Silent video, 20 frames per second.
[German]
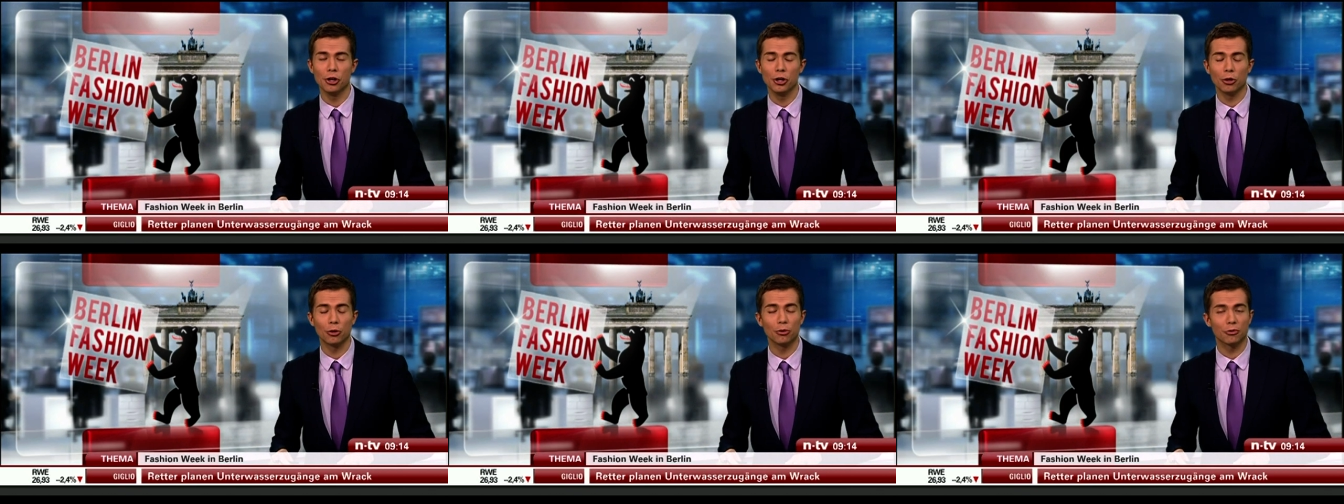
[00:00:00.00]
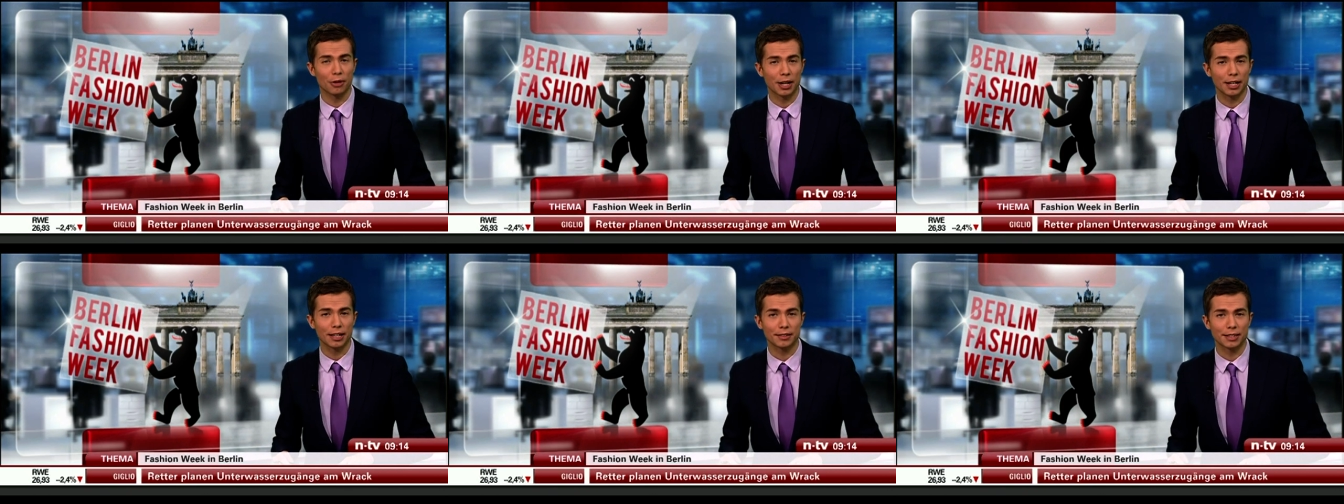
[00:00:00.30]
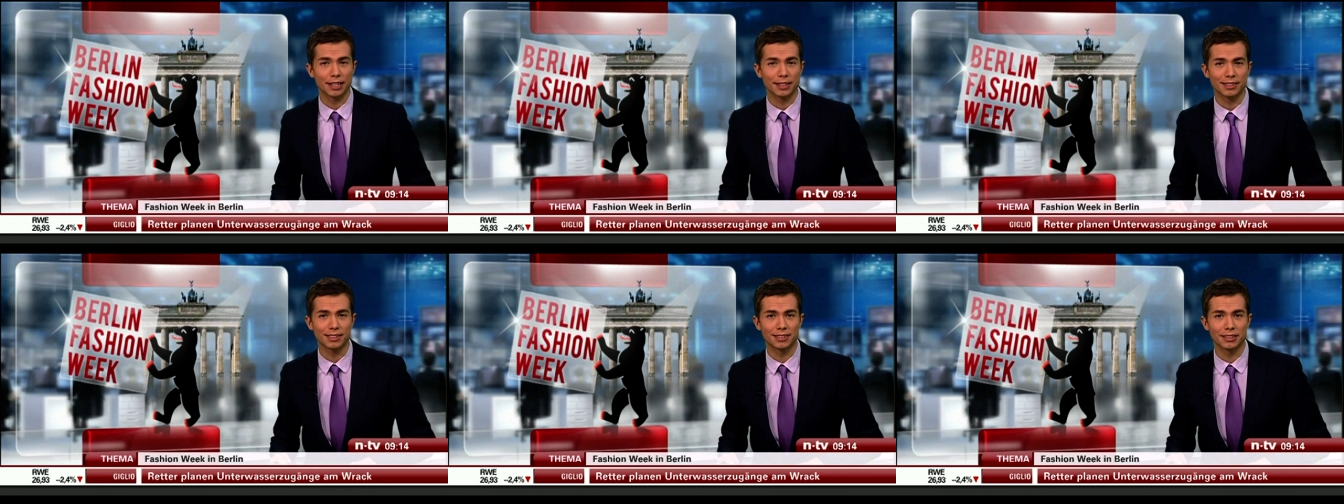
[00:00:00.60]
und feiert
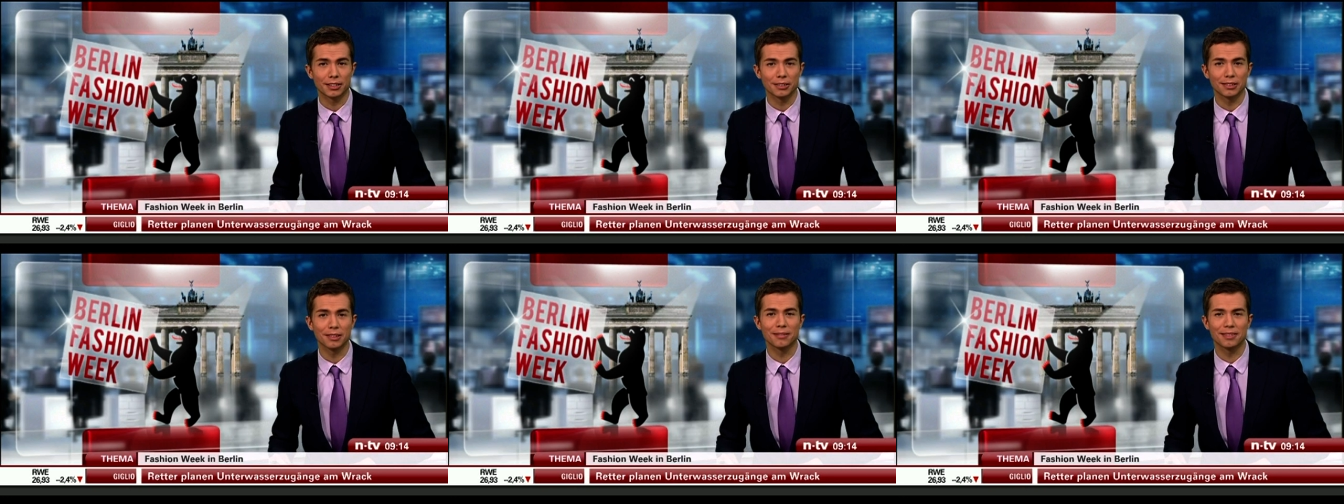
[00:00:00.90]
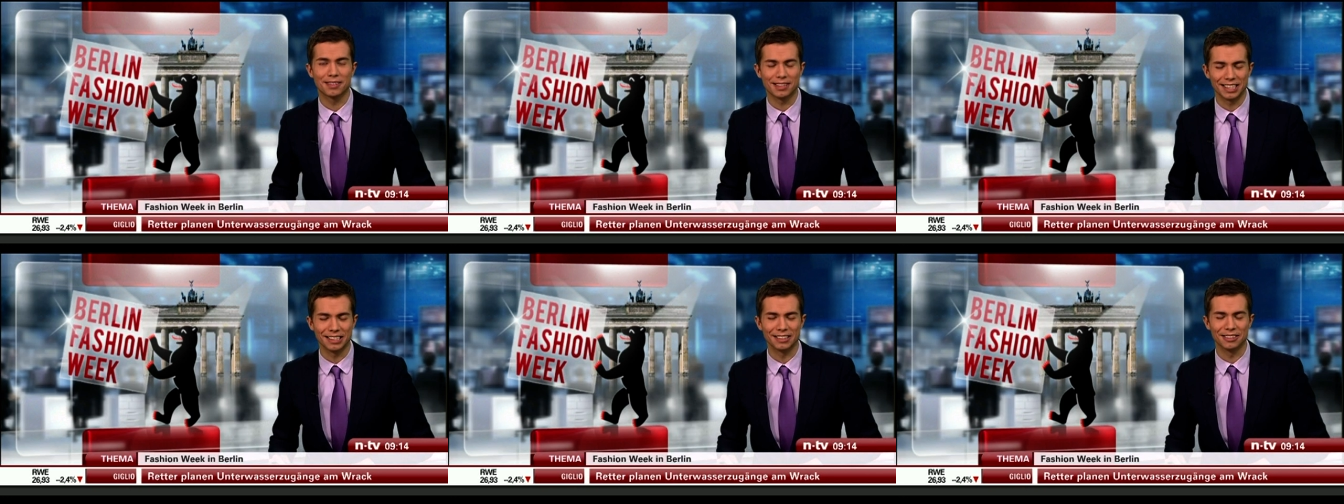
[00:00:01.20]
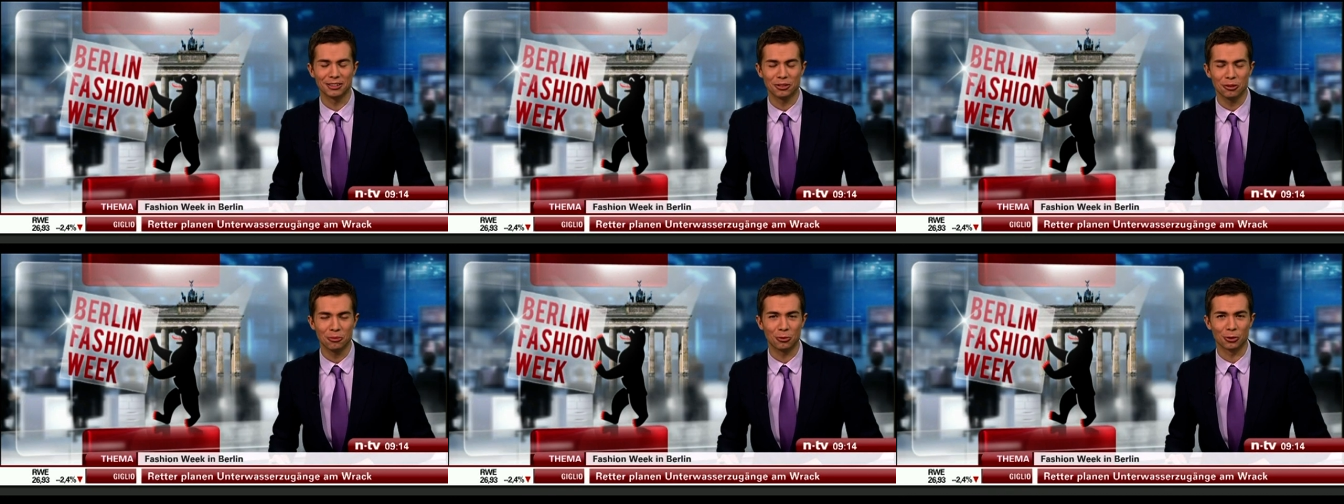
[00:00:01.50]
jetzt ihren
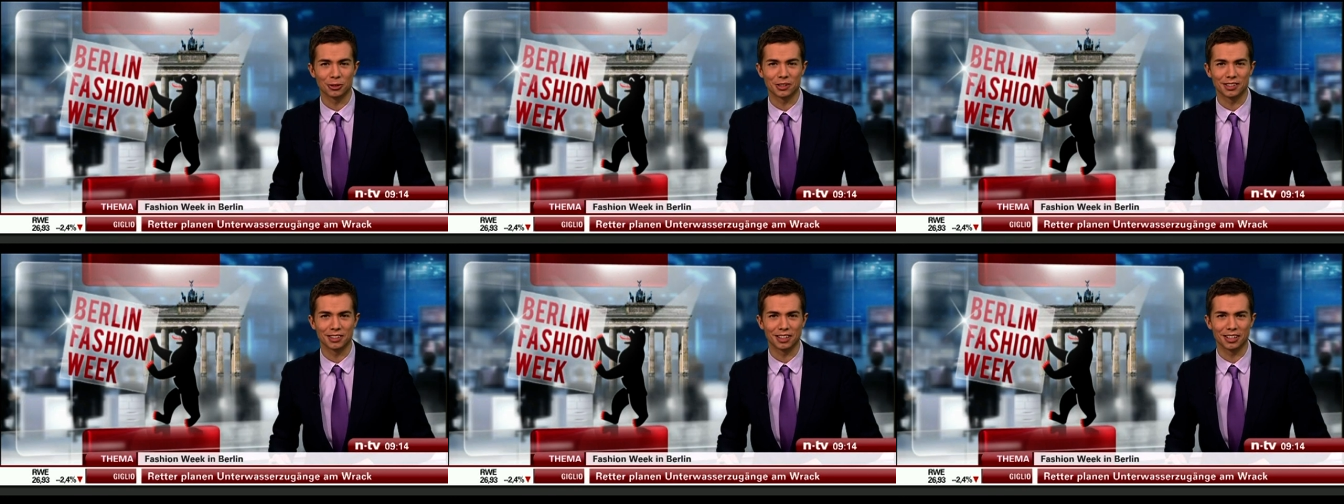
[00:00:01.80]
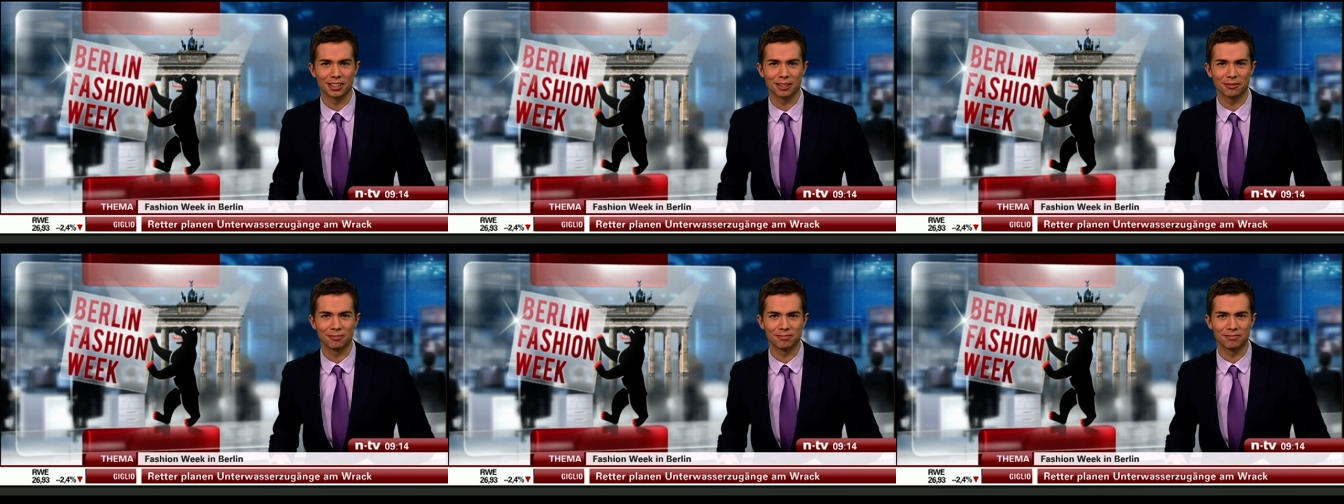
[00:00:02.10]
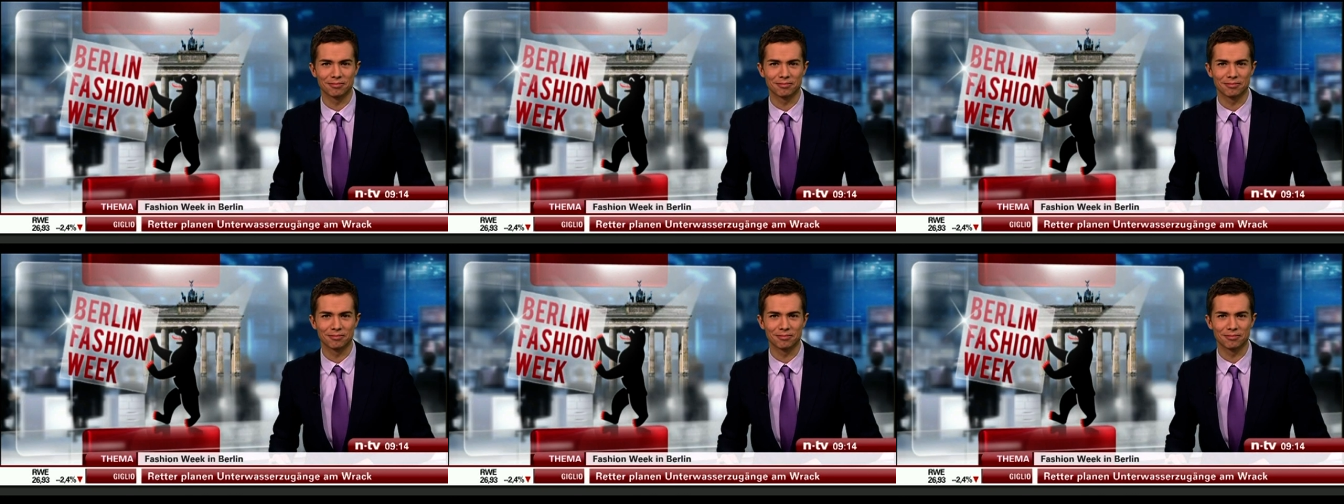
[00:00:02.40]
zehnten Geburtstag.